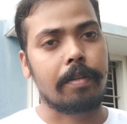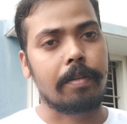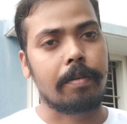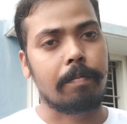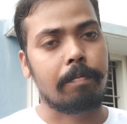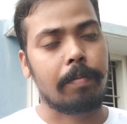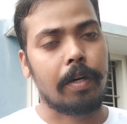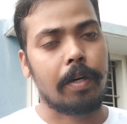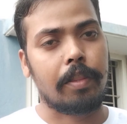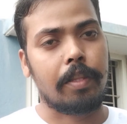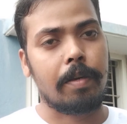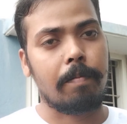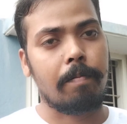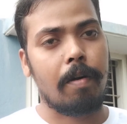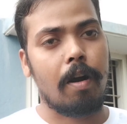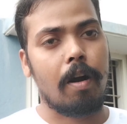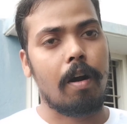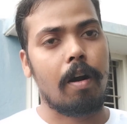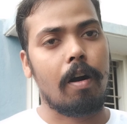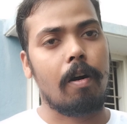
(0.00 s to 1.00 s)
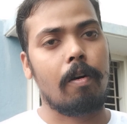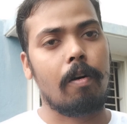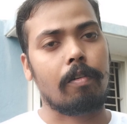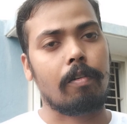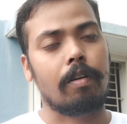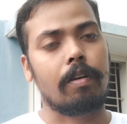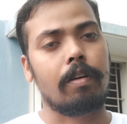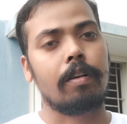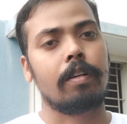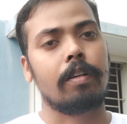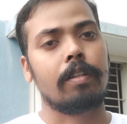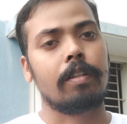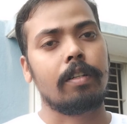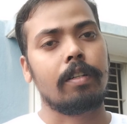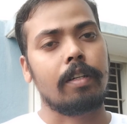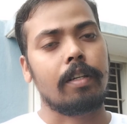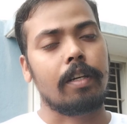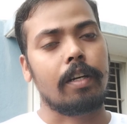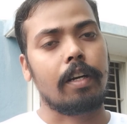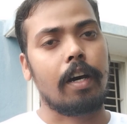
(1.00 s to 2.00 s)
की प्रतिमा और
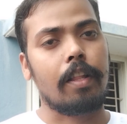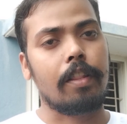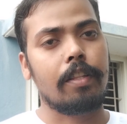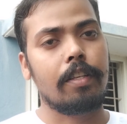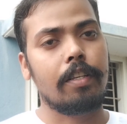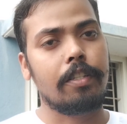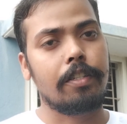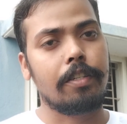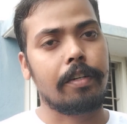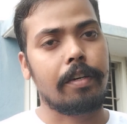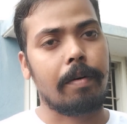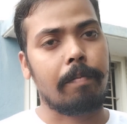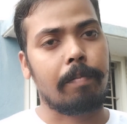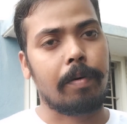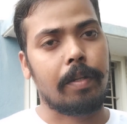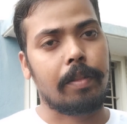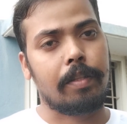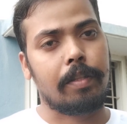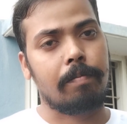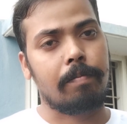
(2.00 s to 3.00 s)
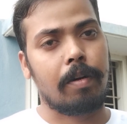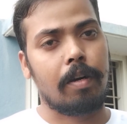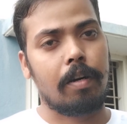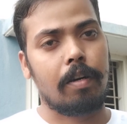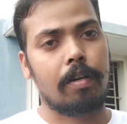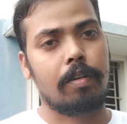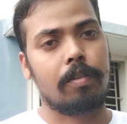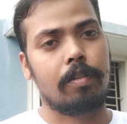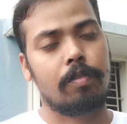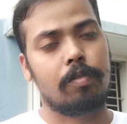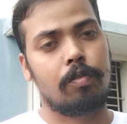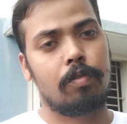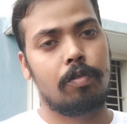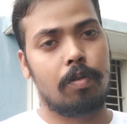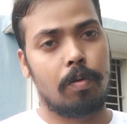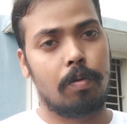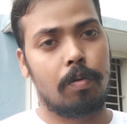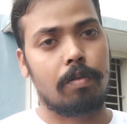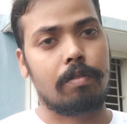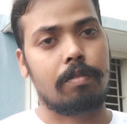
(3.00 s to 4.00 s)
गांधी जी का प्रतिमा
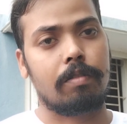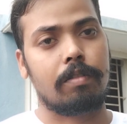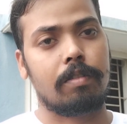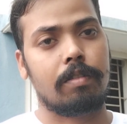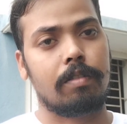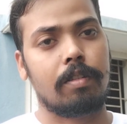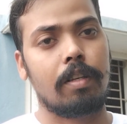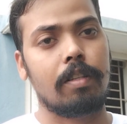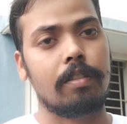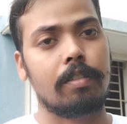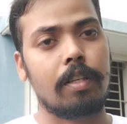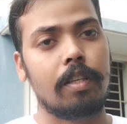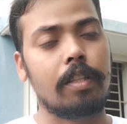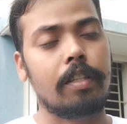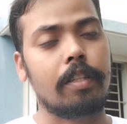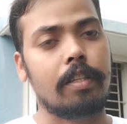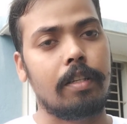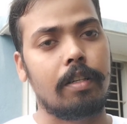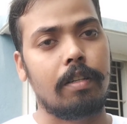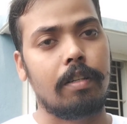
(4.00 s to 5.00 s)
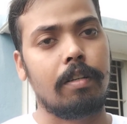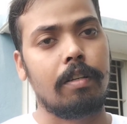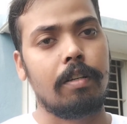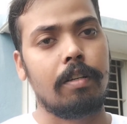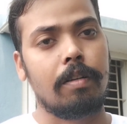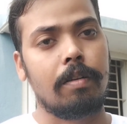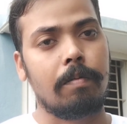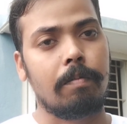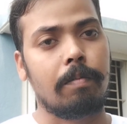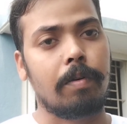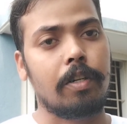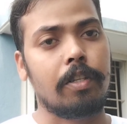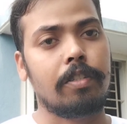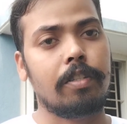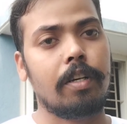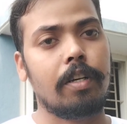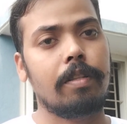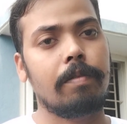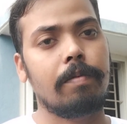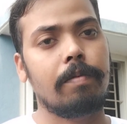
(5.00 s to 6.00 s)
जो संसद के
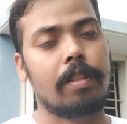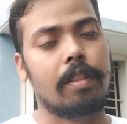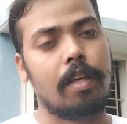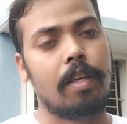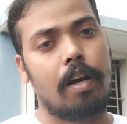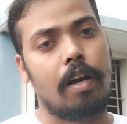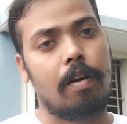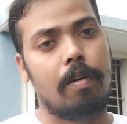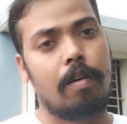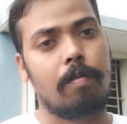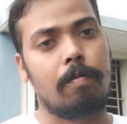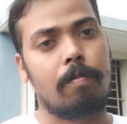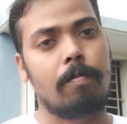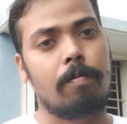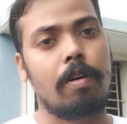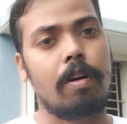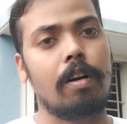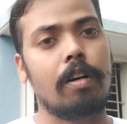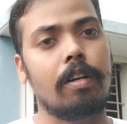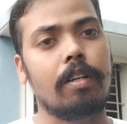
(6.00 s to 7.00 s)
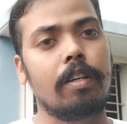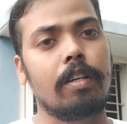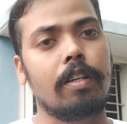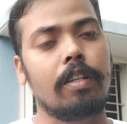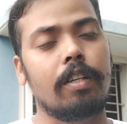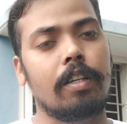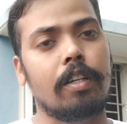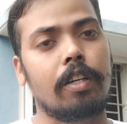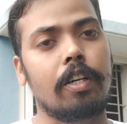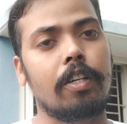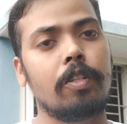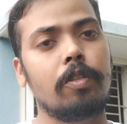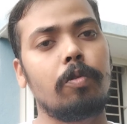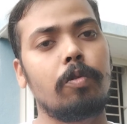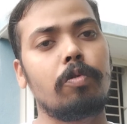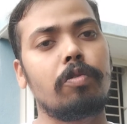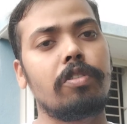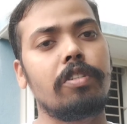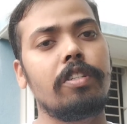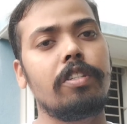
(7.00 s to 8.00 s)
परिषद में था वह कहीं
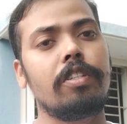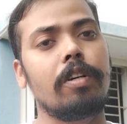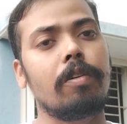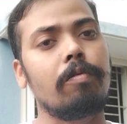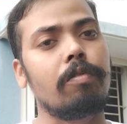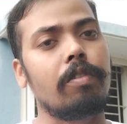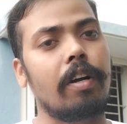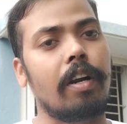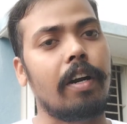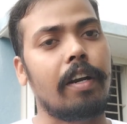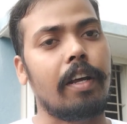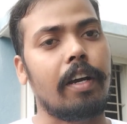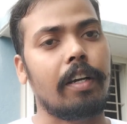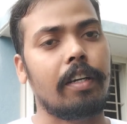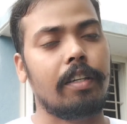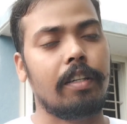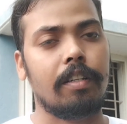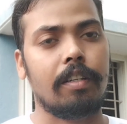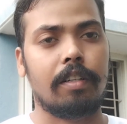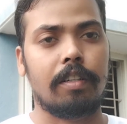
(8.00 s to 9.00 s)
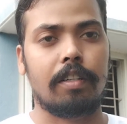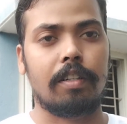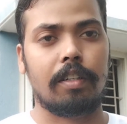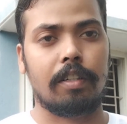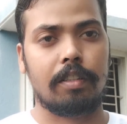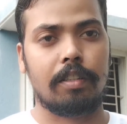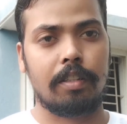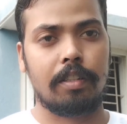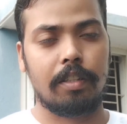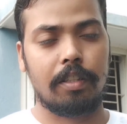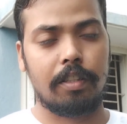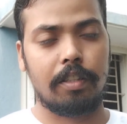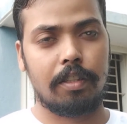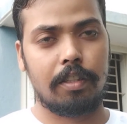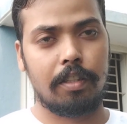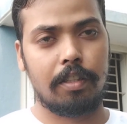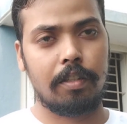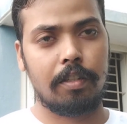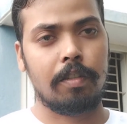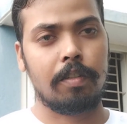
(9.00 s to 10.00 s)
दूसरी जगह हटा के रख दी गई
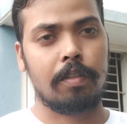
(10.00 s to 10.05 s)
थी